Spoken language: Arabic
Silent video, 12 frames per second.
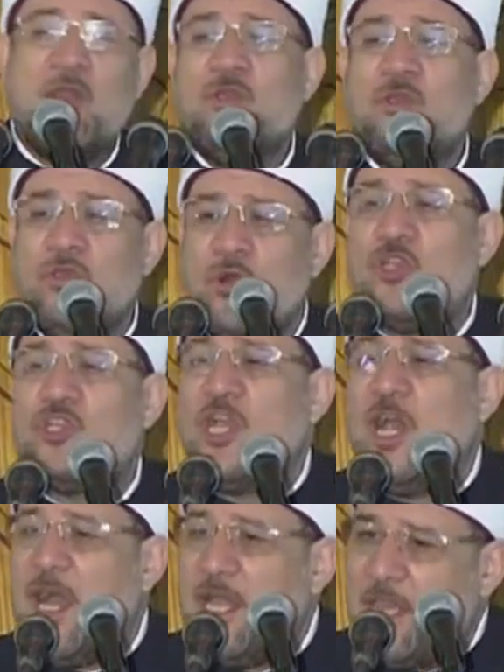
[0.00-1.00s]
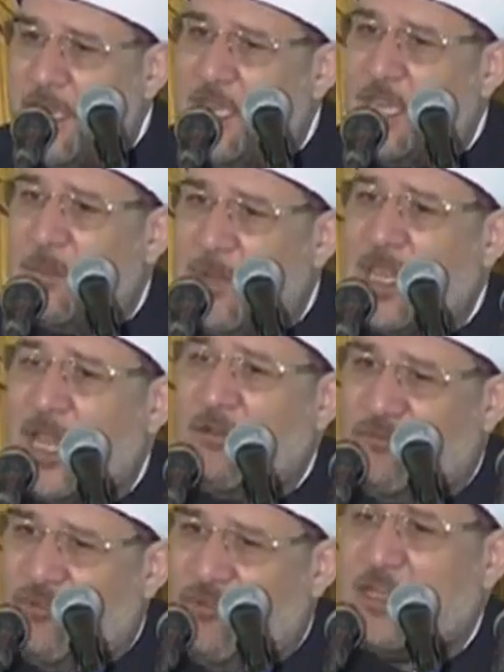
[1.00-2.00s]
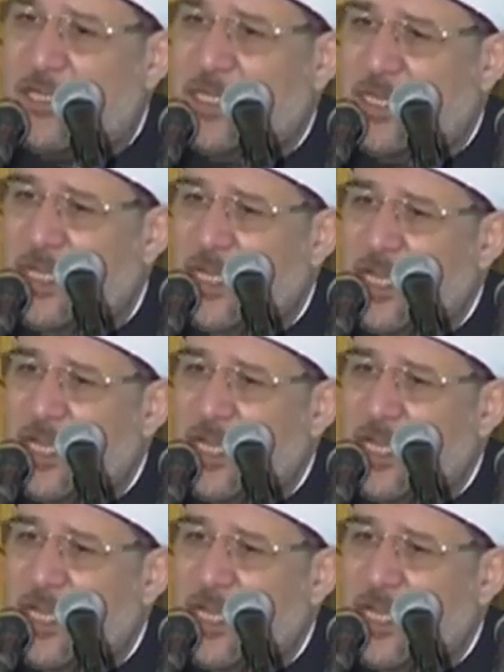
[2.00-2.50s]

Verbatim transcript: يخشى عليه من الفقر